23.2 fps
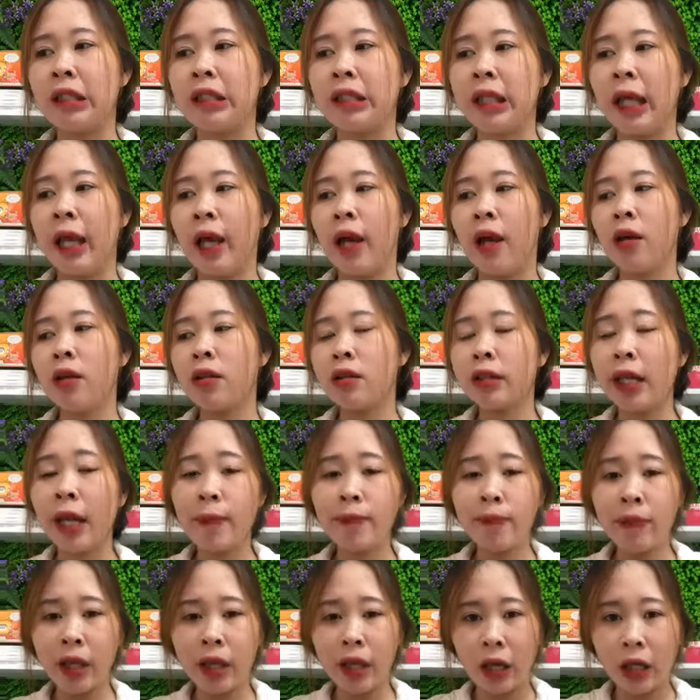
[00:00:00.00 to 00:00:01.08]
sẽ
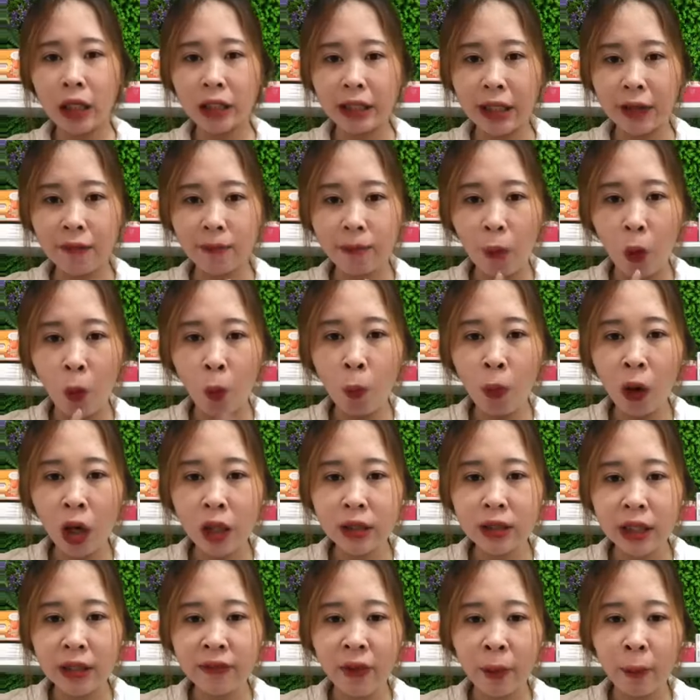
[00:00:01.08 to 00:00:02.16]
xem về những cái sản phẩm mẫu
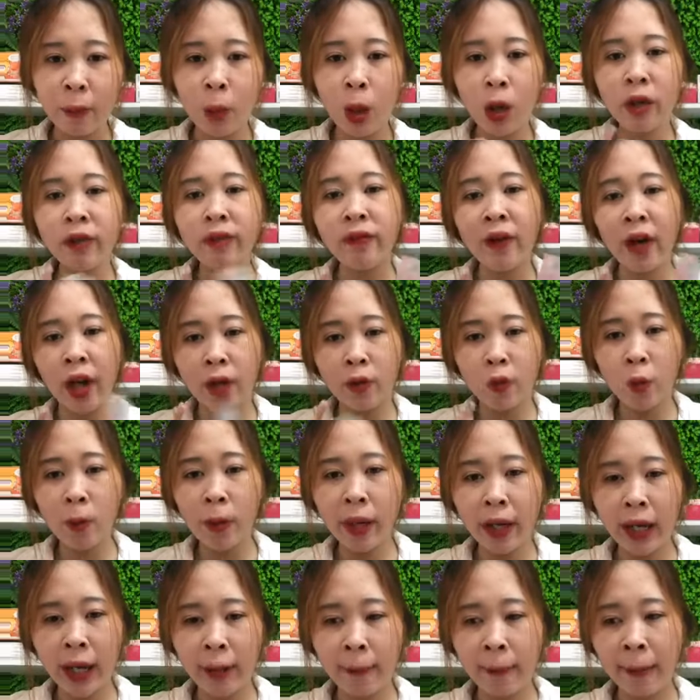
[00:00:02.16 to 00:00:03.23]
mới sản phẩm mới về của
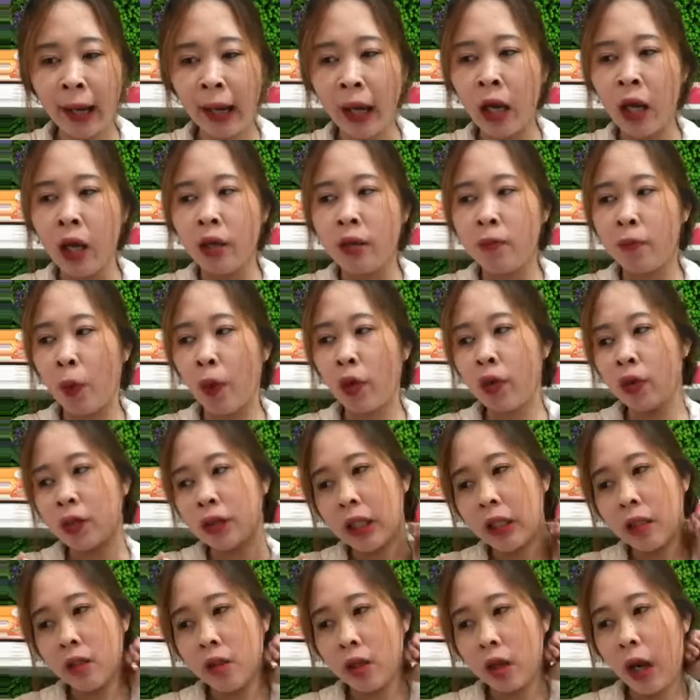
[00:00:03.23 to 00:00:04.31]
bên em nè mọi người
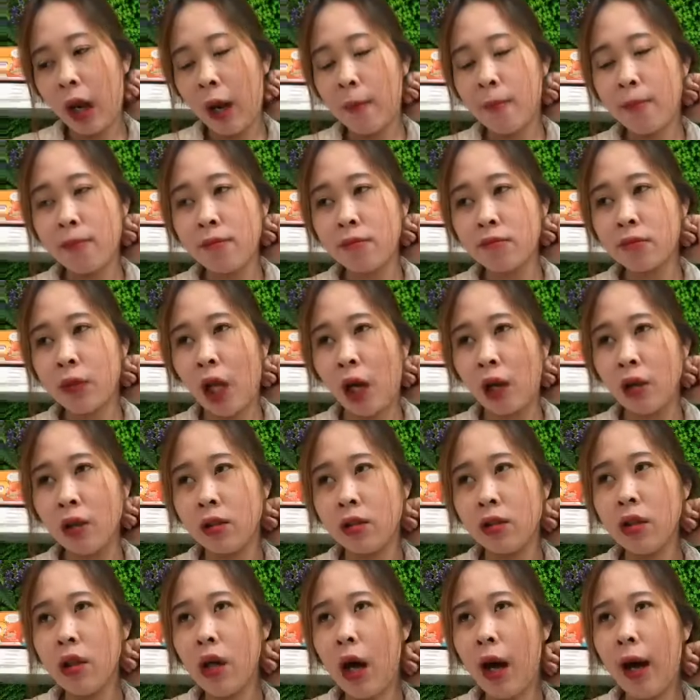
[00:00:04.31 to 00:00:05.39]
sẽ được um,
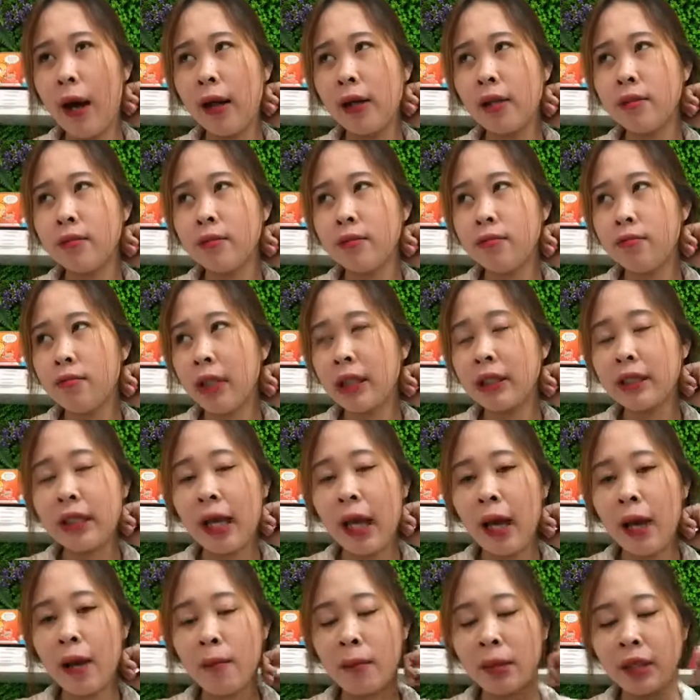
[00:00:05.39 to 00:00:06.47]
thử uh,
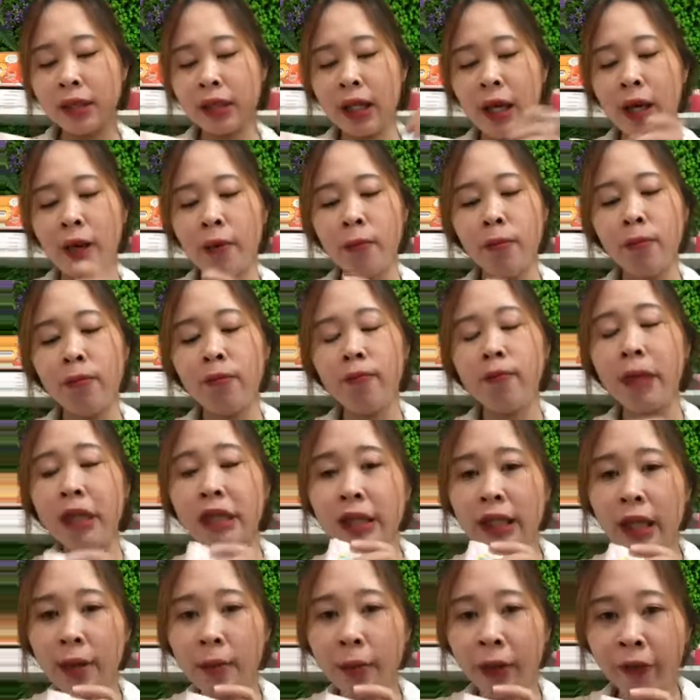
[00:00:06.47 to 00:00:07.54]
massage massage
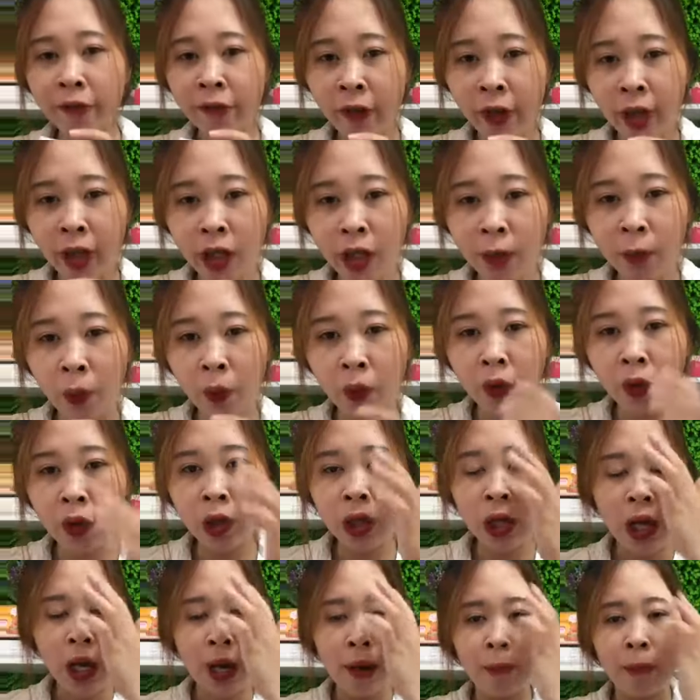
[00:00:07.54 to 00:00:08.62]
massage miễn phí nha mọi
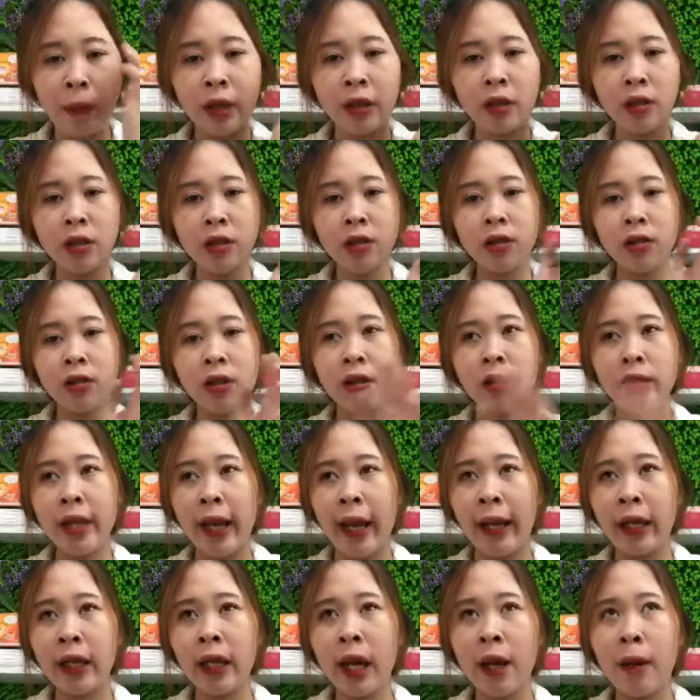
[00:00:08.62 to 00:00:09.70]
người mình vừa được thư
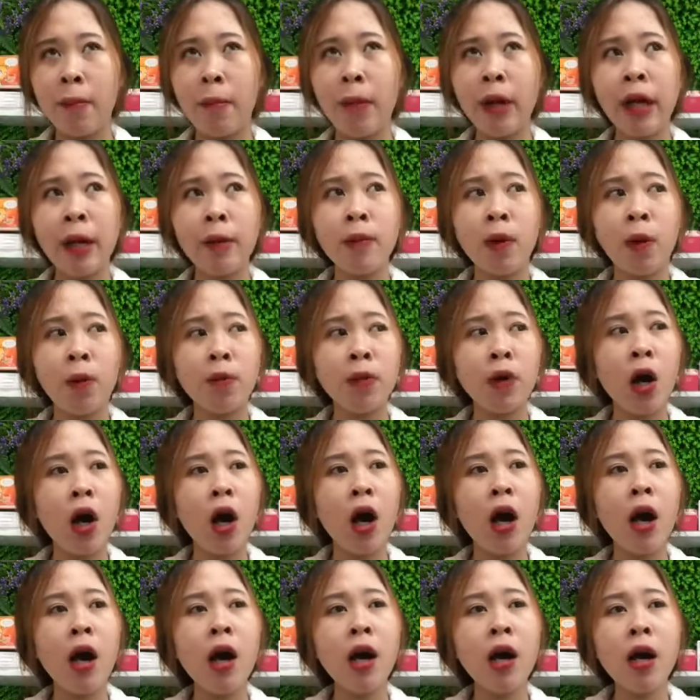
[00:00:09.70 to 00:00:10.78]
giãn nè bên em cũng
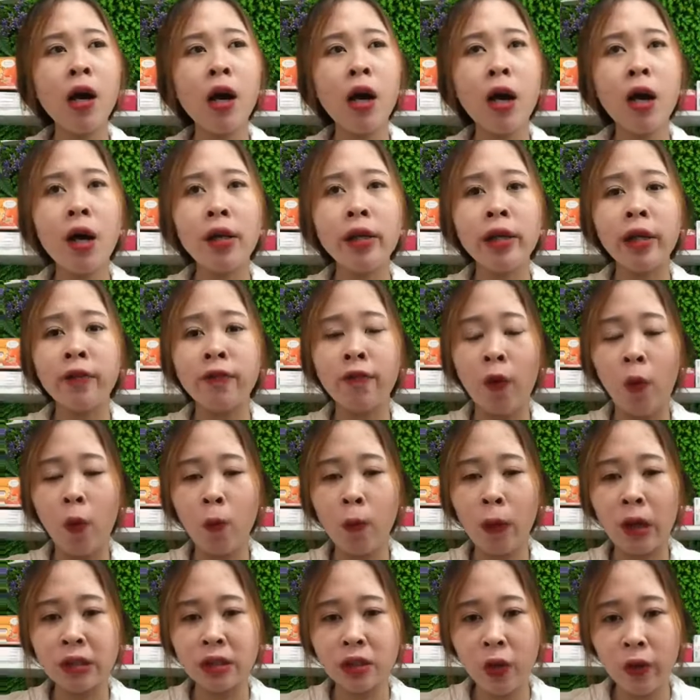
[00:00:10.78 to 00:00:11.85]
có ờ, dịch vụ
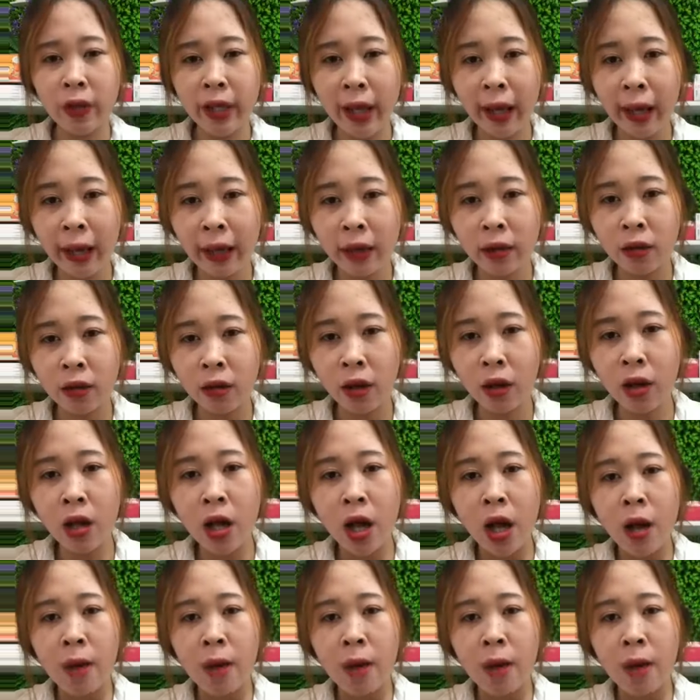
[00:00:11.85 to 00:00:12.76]
mà soi da nữa